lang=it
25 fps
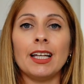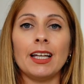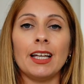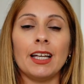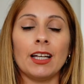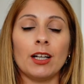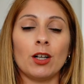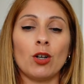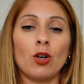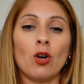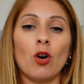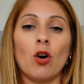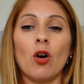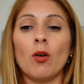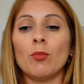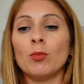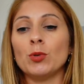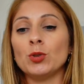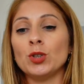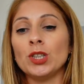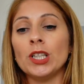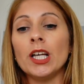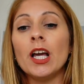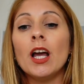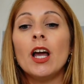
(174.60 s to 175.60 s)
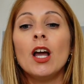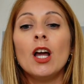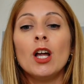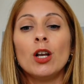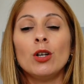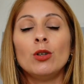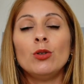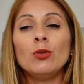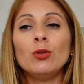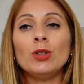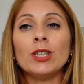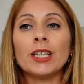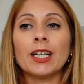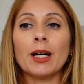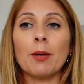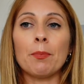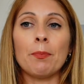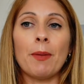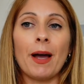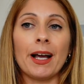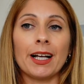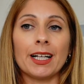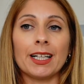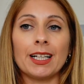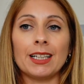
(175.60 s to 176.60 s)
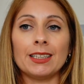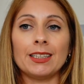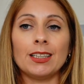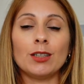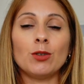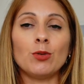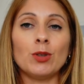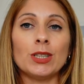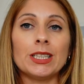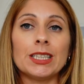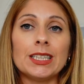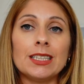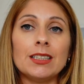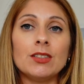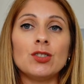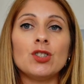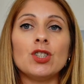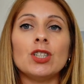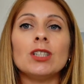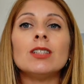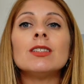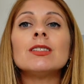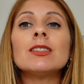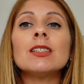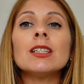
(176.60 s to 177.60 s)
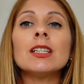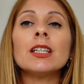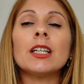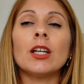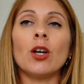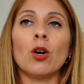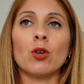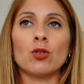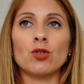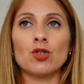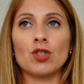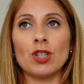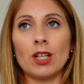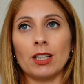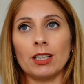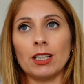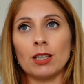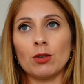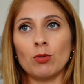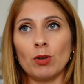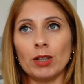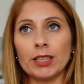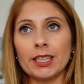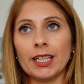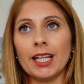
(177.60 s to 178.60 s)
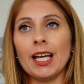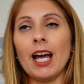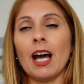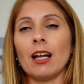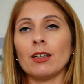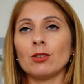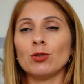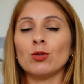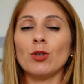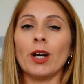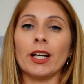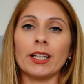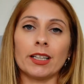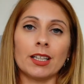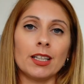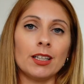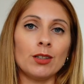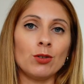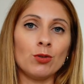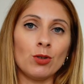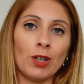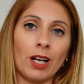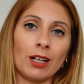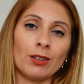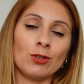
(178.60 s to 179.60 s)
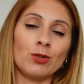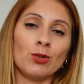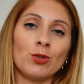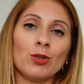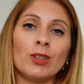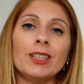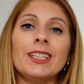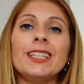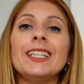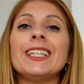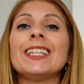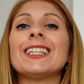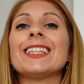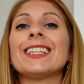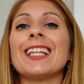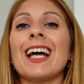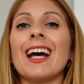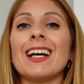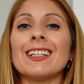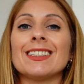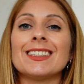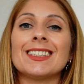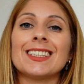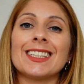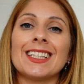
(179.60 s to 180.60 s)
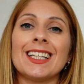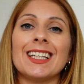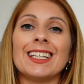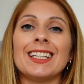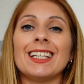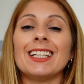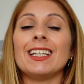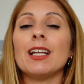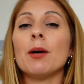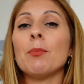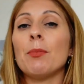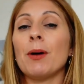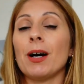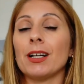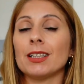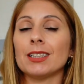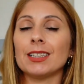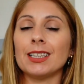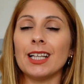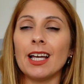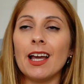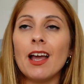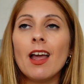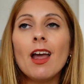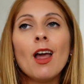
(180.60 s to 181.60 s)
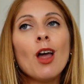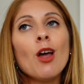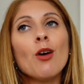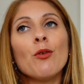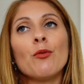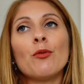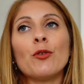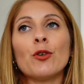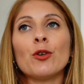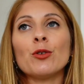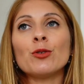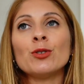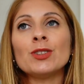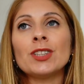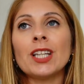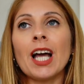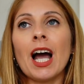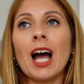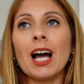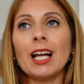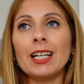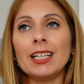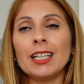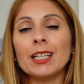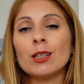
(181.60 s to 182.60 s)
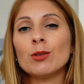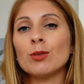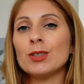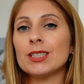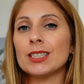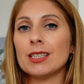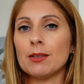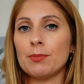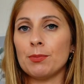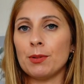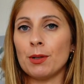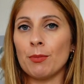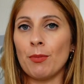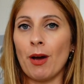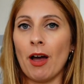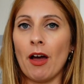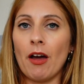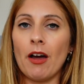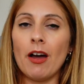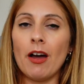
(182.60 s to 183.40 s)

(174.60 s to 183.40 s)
e comodi l'unica pecca di questi jeans che ho già da qualche anno è che non hanno le tasche nella parte frontale male, questa per me